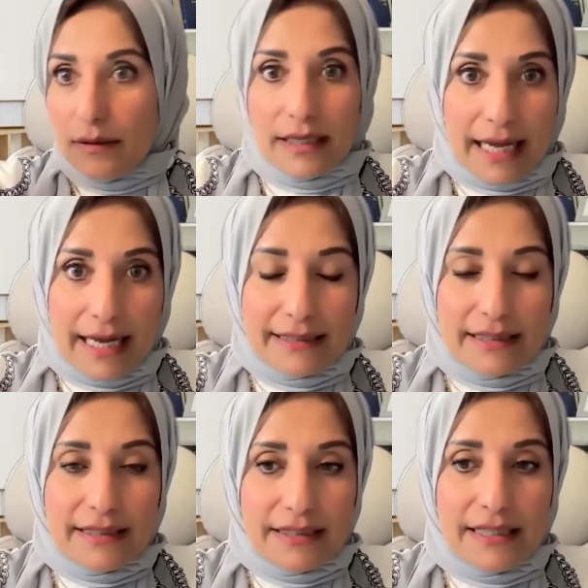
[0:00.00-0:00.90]
الحاجات
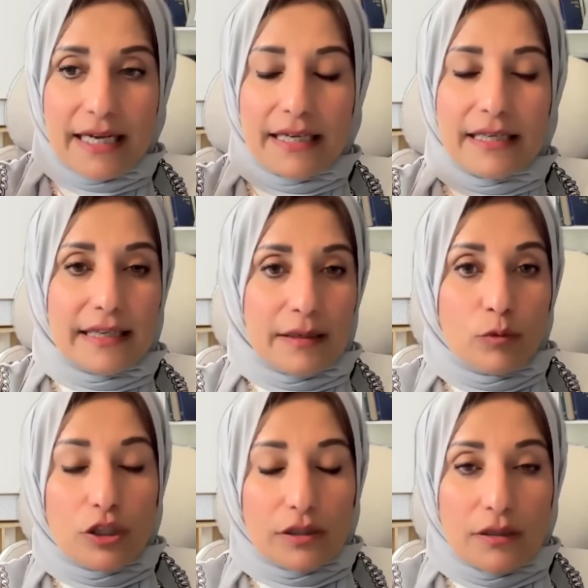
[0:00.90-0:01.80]
التانية
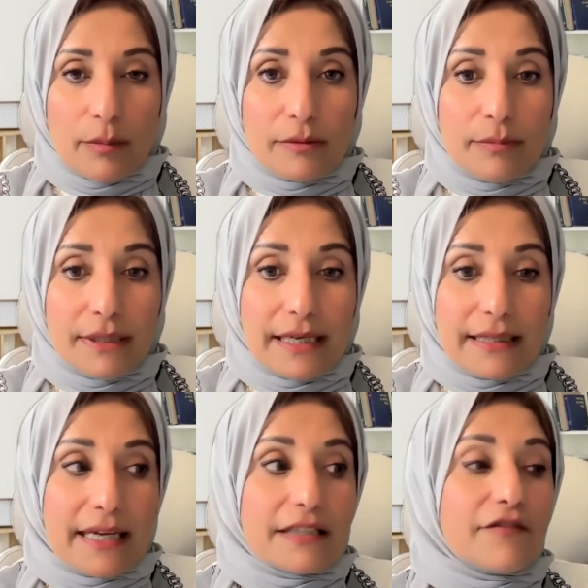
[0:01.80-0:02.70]
المتطلبات
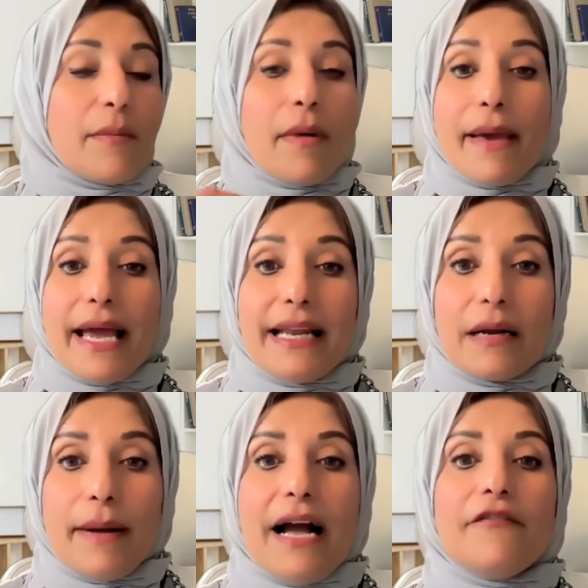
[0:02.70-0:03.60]
منك يعني فما بالك
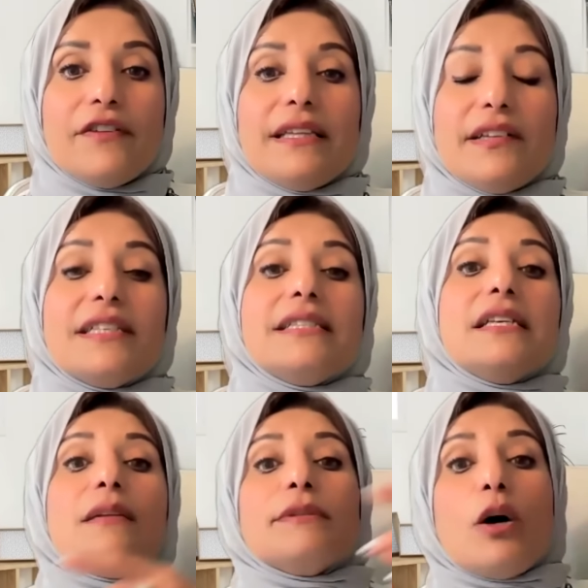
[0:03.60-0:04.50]
بقى في ناس
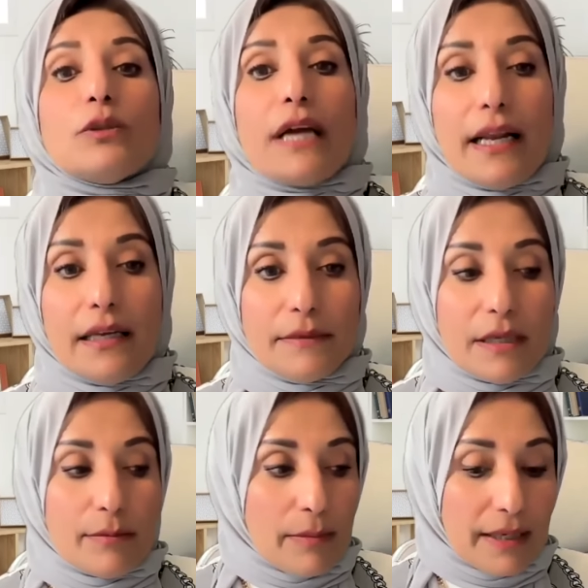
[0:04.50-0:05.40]
كتير بتاخد اقل من
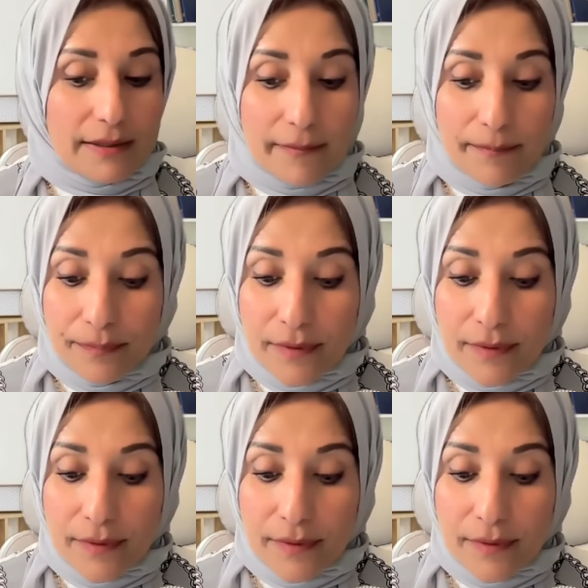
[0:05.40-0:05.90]
المبلغ ده